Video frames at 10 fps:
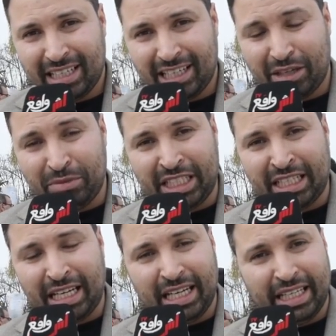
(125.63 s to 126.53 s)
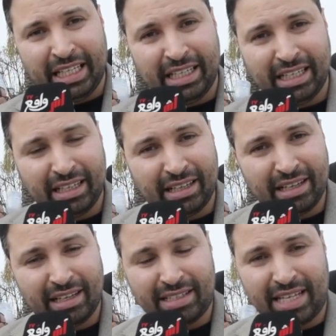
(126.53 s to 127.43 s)
المدينه اللي
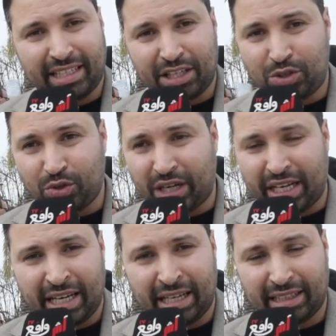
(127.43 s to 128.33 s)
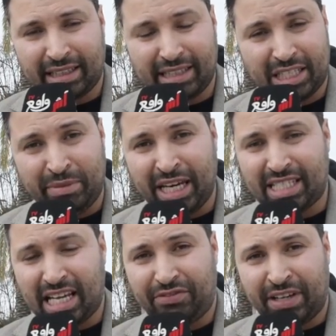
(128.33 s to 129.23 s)
آه، تعداد سكانها 300
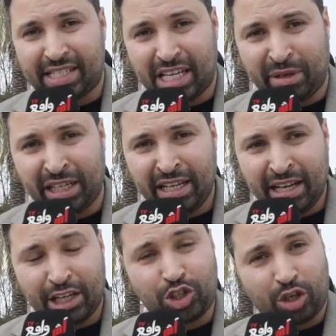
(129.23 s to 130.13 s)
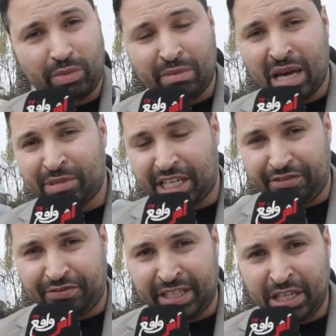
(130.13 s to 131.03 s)
الف نسمه تشرب الماء
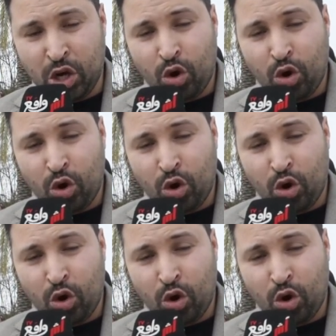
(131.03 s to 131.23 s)
متعفن